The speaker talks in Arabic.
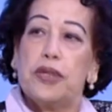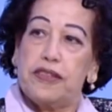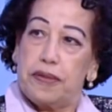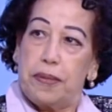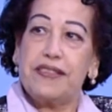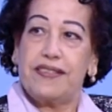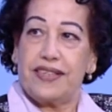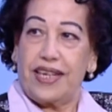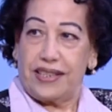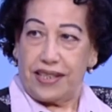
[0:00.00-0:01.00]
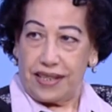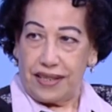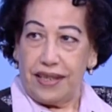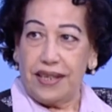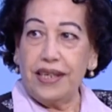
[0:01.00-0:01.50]
مش في مصر بس
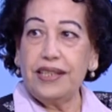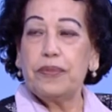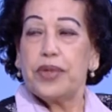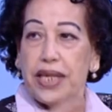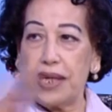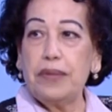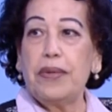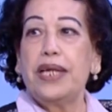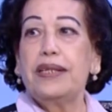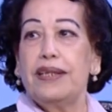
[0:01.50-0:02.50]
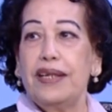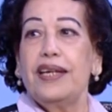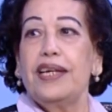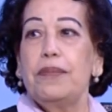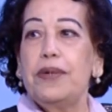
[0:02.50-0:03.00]
يعني احنا بنتكلم
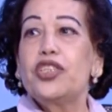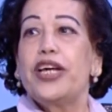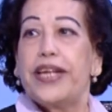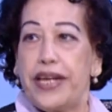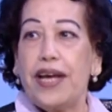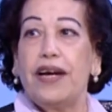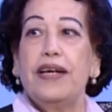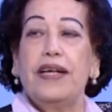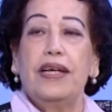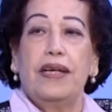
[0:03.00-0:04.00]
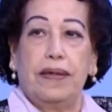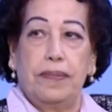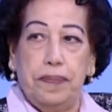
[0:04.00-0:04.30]
عن البشريه عموماً. الست